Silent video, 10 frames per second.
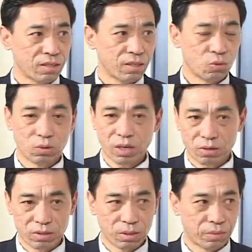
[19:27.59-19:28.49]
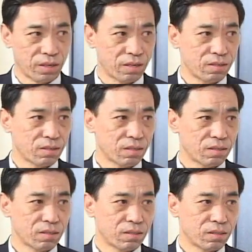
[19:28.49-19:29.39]
多讨人家便宜呢，
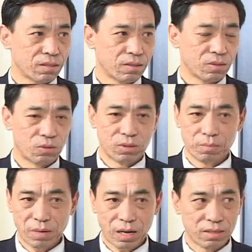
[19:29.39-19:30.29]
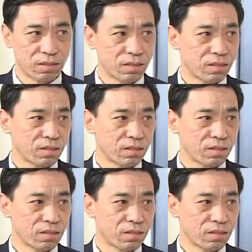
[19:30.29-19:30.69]
或者骂人呢，